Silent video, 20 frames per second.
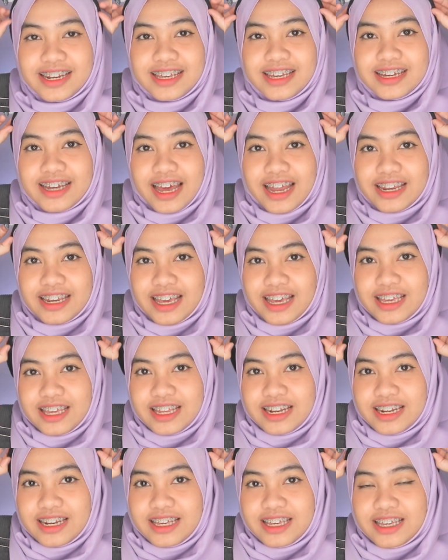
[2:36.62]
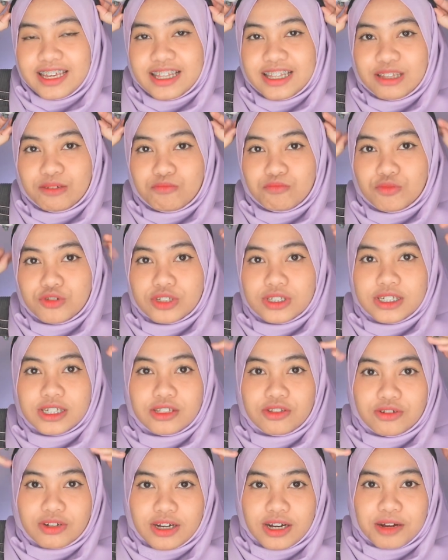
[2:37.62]
Jadi ikannya ini tembus
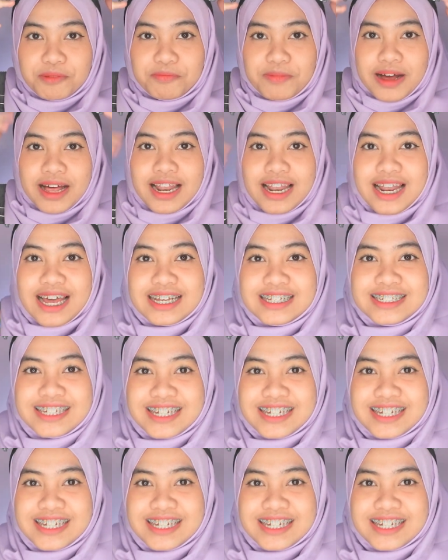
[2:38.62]
gitu ke kepala